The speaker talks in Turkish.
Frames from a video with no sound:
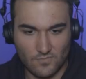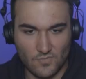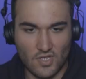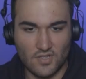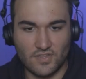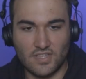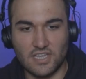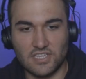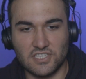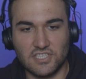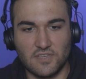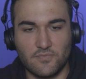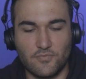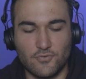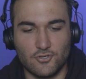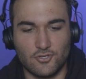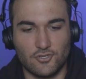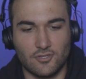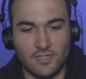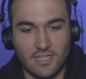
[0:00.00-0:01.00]
Ne ters
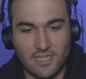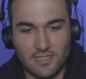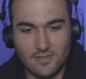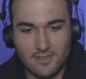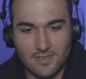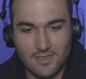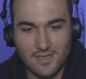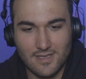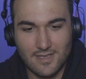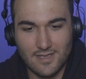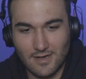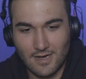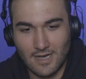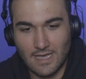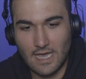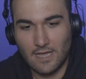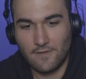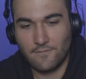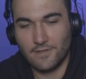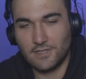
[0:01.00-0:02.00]
yapıyorsun lan?
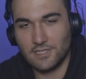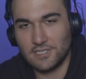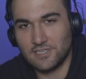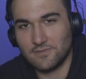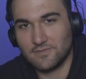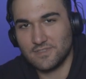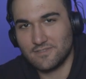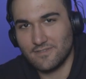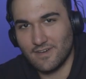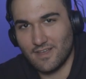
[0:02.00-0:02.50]
Ayak fetişimiz